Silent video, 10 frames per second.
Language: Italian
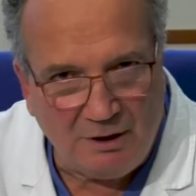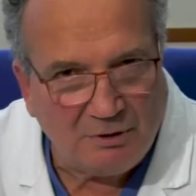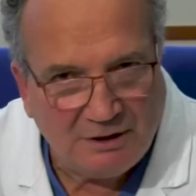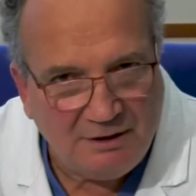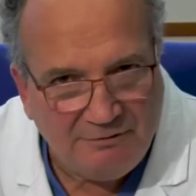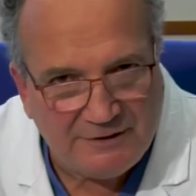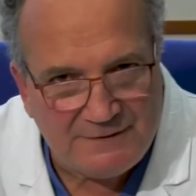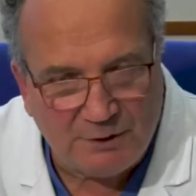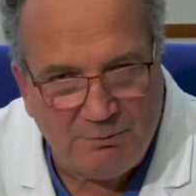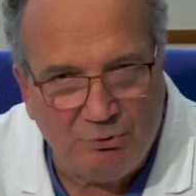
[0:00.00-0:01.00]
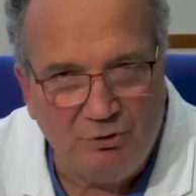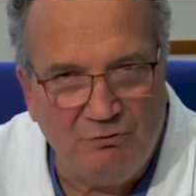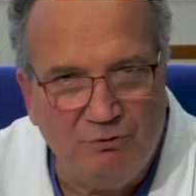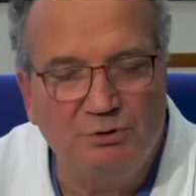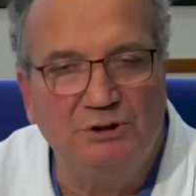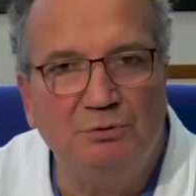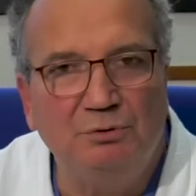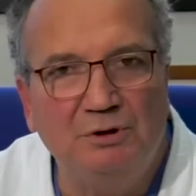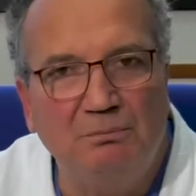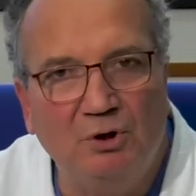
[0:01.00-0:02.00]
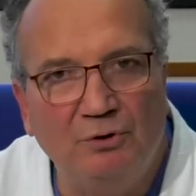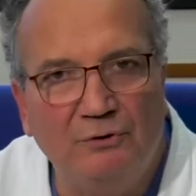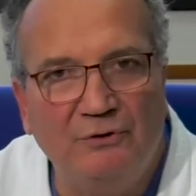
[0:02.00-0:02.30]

è una delle infezioni più diffuse in tutto il mondo,